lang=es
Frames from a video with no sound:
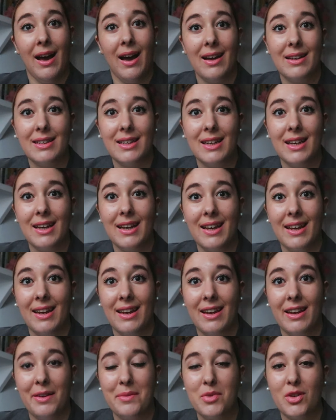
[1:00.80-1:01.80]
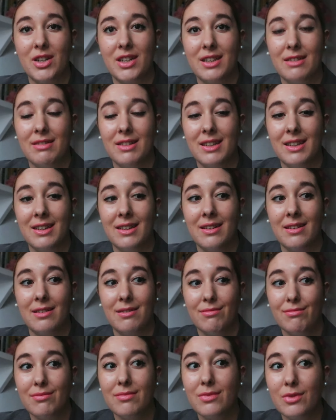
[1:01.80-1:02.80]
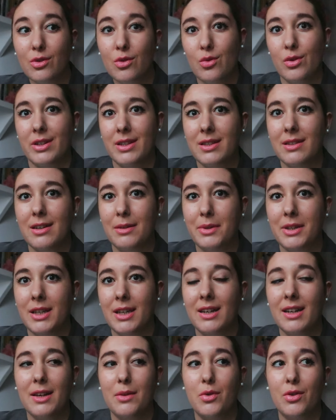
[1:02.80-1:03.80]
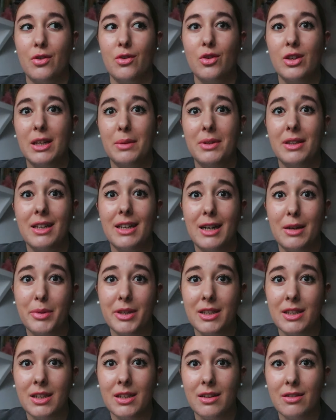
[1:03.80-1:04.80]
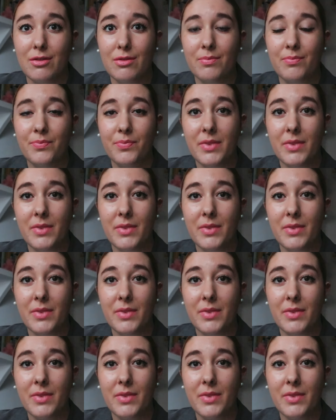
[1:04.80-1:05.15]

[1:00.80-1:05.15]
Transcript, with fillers: Así que eh, por eso va a ser nuestra mañana, que bueno, luego también tenía pensado,